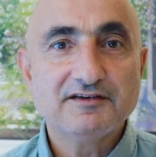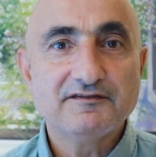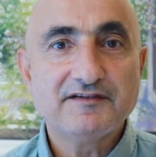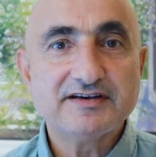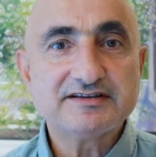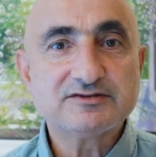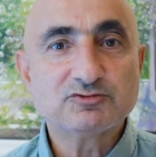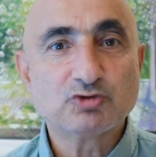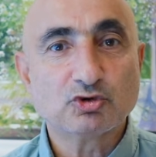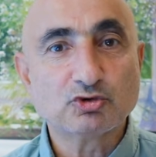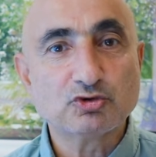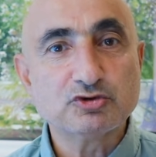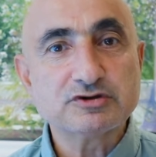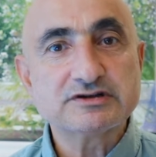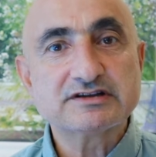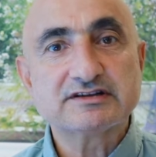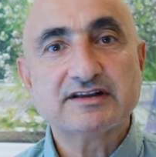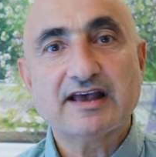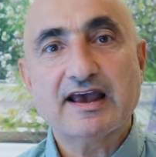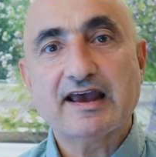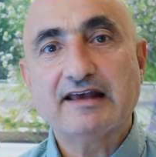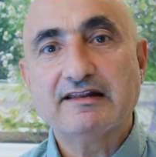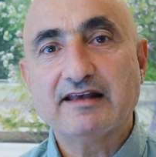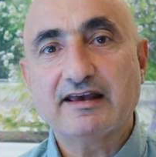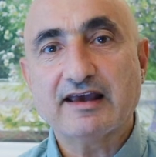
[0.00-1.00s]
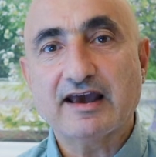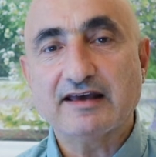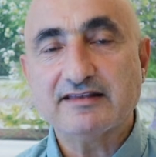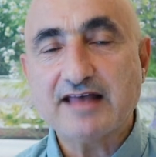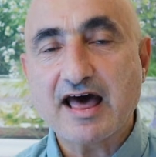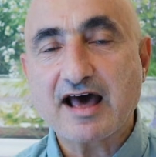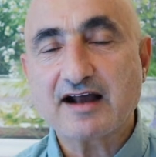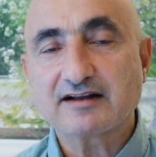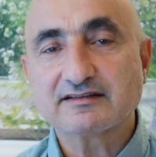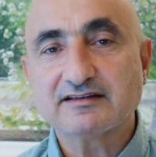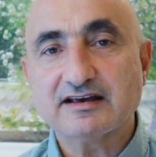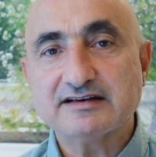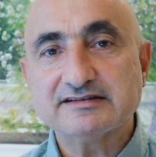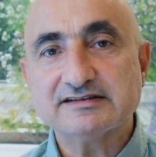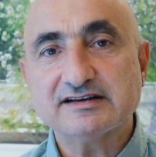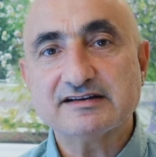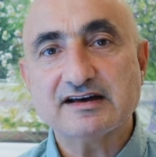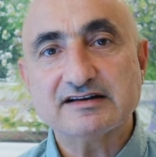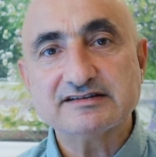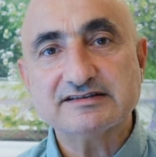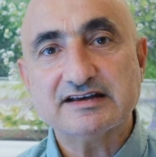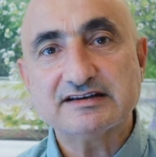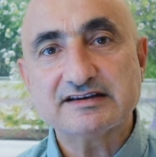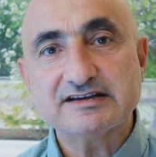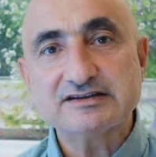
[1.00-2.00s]
ve 9 TL'ye neredeyse
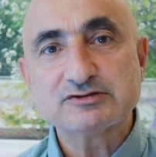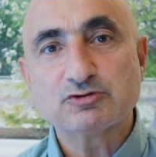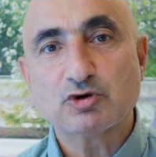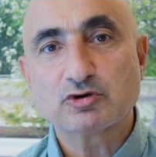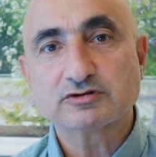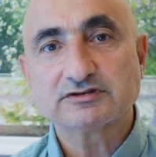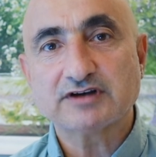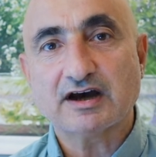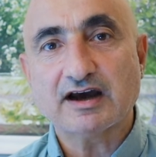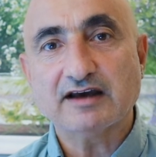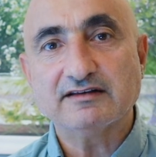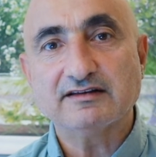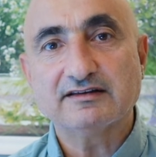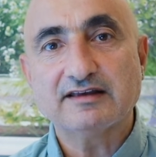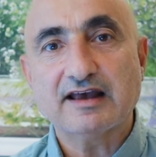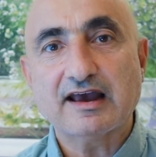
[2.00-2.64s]
yani 8.97